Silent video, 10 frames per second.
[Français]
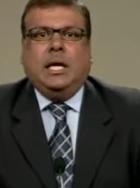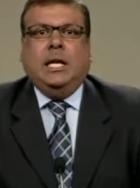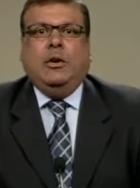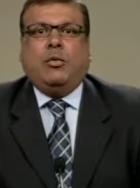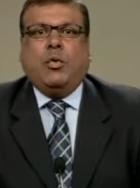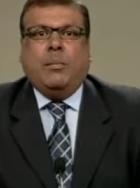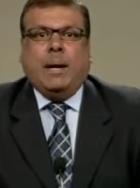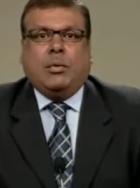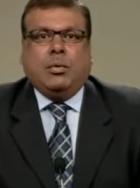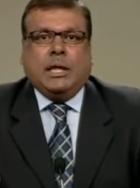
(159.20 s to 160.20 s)
Et le
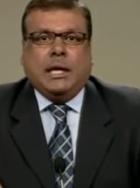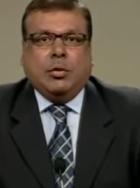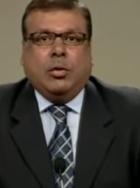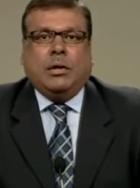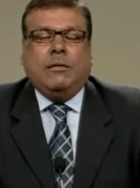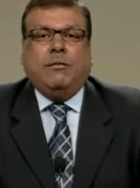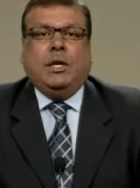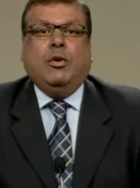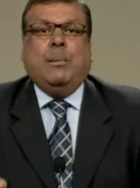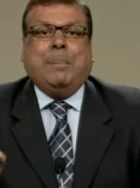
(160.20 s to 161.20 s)
combat contre la drogue
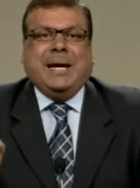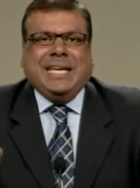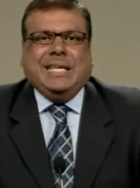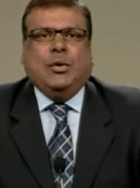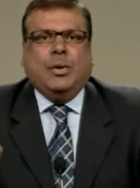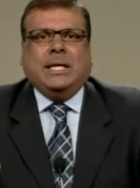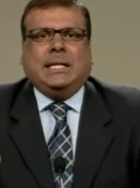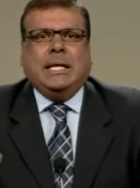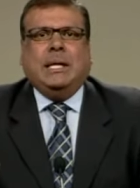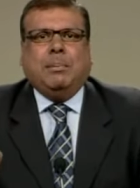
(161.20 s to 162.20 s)
vient de
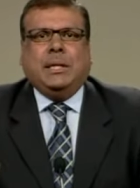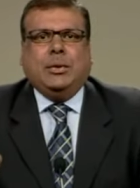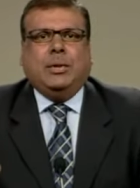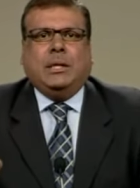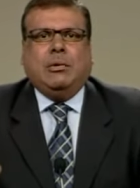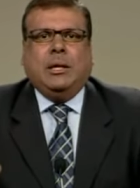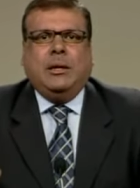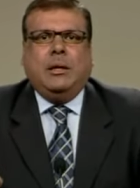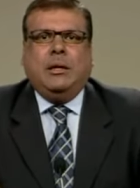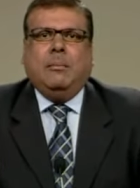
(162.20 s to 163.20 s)
priorité des priorités.
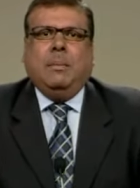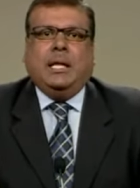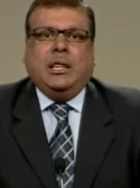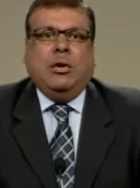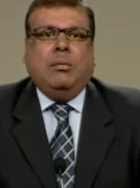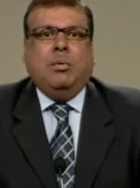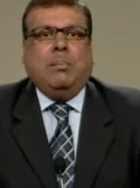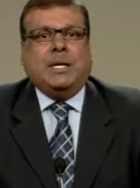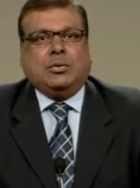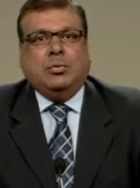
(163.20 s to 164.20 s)
Maintenant, mon
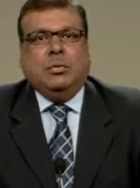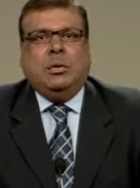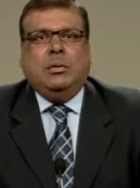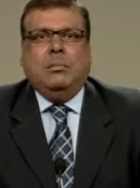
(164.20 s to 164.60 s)
passou,